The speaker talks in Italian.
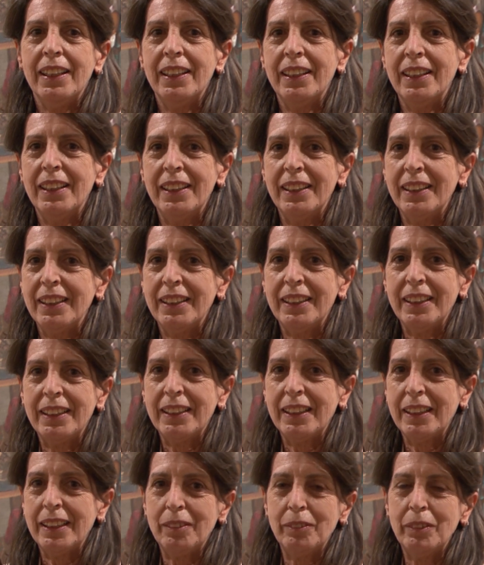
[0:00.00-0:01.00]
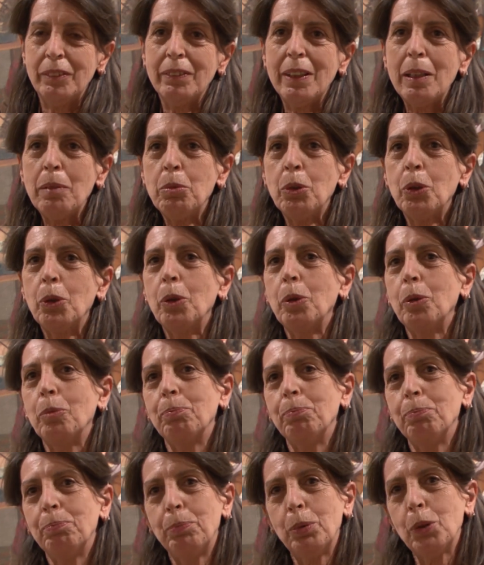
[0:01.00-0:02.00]
eh,
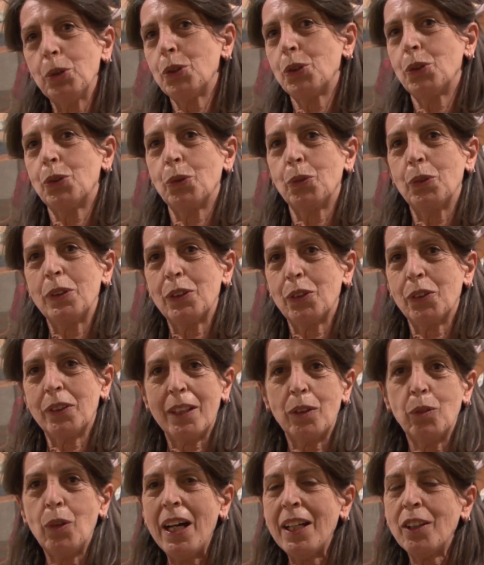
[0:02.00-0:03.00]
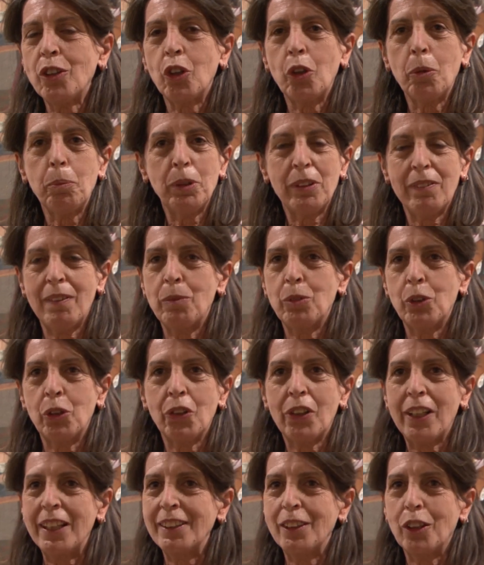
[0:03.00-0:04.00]
avevamo posto questo traguardo, non potevamo
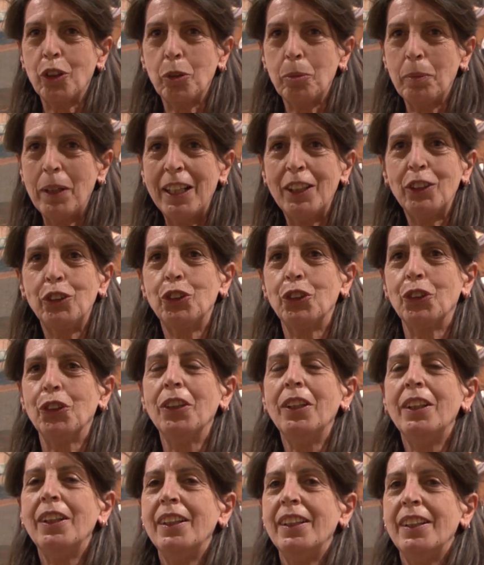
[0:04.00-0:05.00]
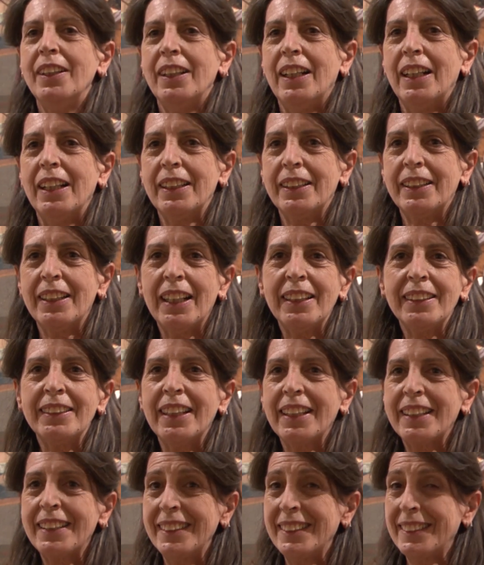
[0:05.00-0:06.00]
non rendere omaggio al
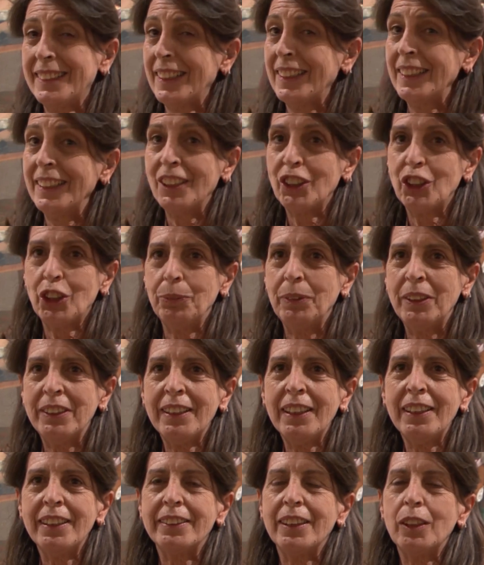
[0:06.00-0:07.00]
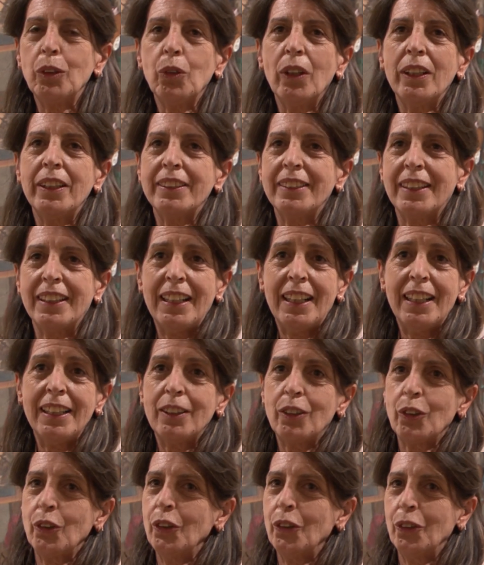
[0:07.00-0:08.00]
grande artista rinascimentale del quale tra
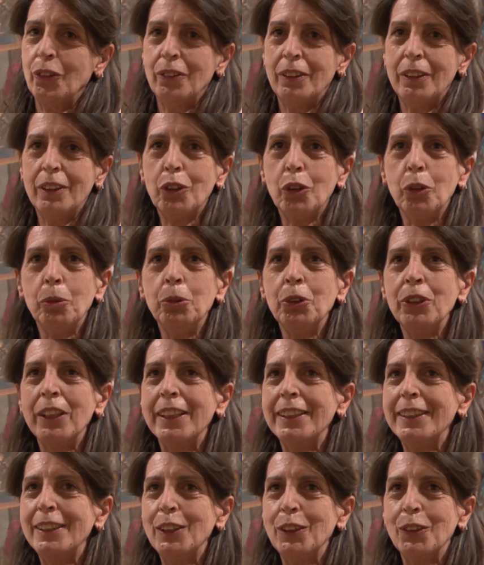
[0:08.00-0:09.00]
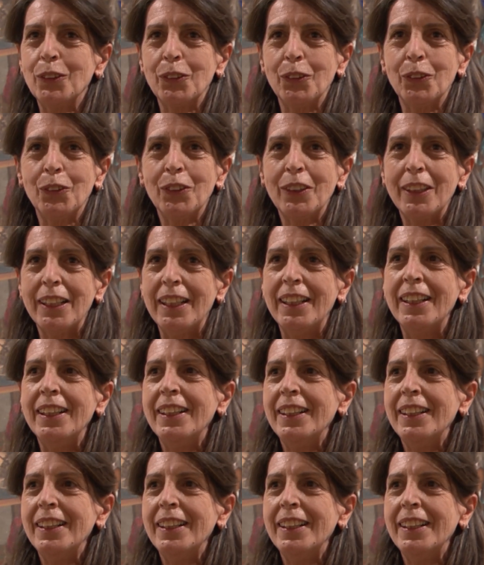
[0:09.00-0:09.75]
l'altro il comune si onora